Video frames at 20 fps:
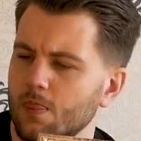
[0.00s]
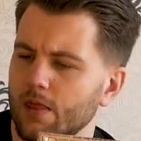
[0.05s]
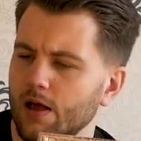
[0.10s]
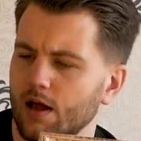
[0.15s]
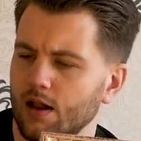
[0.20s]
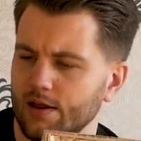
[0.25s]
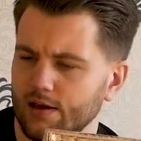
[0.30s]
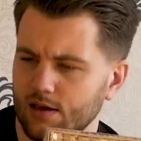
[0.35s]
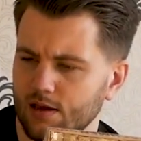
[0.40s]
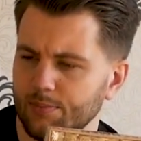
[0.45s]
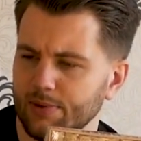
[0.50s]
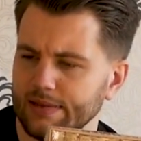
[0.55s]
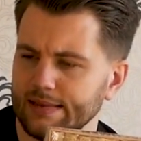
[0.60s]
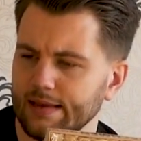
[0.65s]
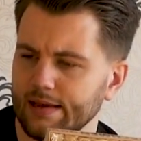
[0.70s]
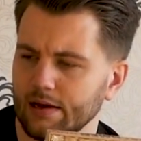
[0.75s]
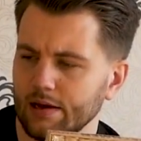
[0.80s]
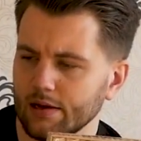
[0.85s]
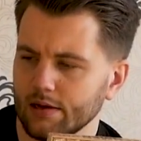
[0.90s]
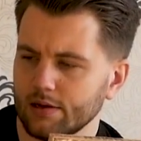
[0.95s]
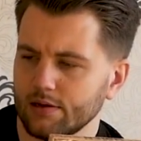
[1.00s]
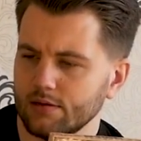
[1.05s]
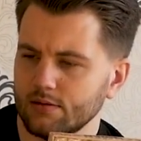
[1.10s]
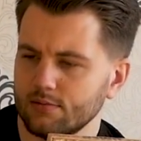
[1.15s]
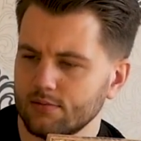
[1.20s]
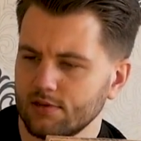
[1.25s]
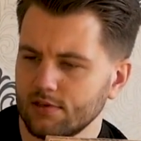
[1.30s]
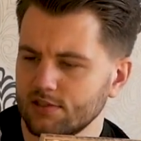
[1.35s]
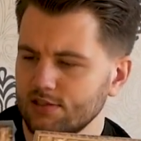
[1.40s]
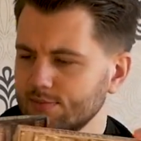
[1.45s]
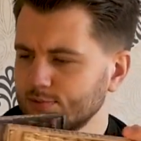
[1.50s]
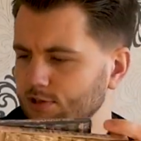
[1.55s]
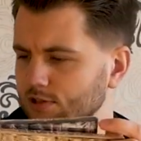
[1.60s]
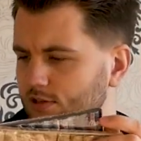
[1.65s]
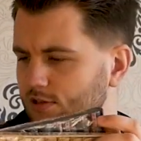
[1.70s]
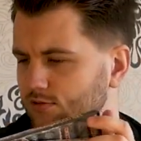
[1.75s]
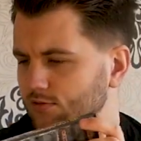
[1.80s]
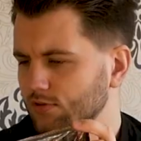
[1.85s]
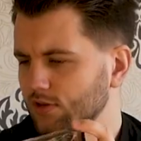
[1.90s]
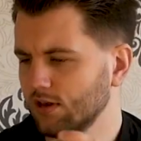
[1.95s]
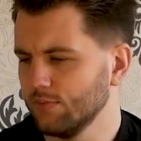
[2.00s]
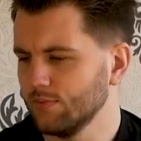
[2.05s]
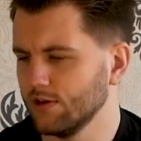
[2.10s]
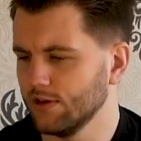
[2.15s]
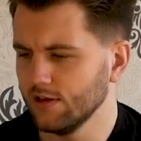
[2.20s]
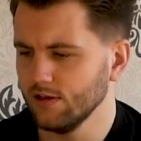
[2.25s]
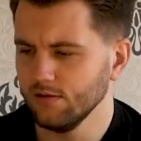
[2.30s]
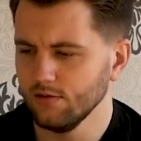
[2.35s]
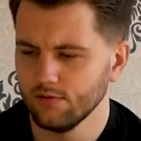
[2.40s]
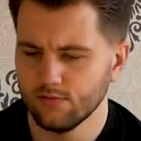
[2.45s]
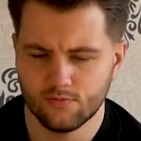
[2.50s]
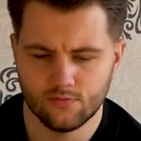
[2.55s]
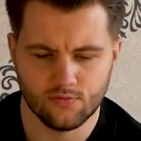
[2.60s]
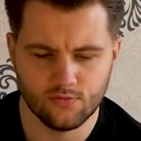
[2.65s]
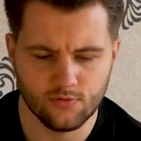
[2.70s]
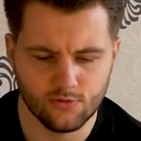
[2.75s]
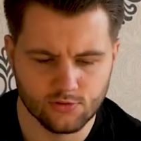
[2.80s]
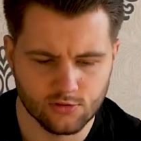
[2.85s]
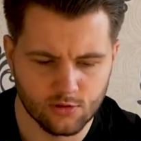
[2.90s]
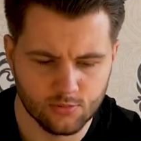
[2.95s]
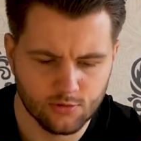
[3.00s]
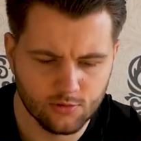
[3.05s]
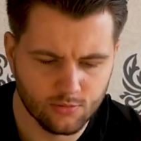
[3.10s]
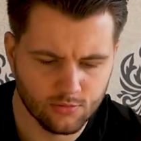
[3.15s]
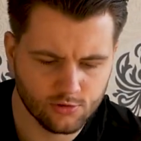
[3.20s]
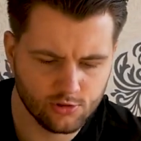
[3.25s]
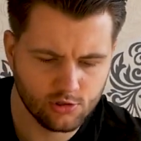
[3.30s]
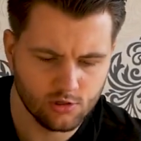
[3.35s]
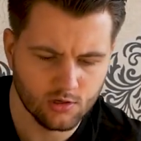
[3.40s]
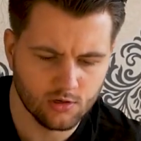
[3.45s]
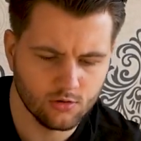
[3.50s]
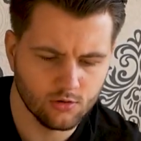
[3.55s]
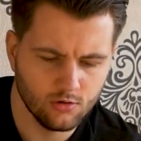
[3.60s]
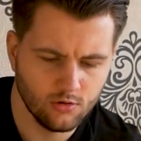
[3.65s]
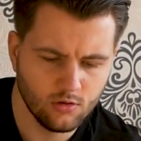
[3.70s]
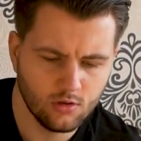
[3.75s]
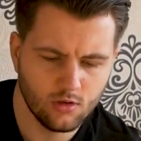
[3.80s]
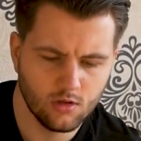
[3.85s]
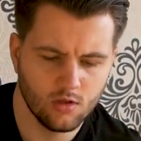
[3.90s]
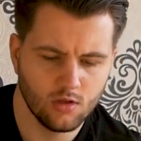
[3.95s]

Ale chyba tak. Testy przetestujemy je w osobnym odcinku.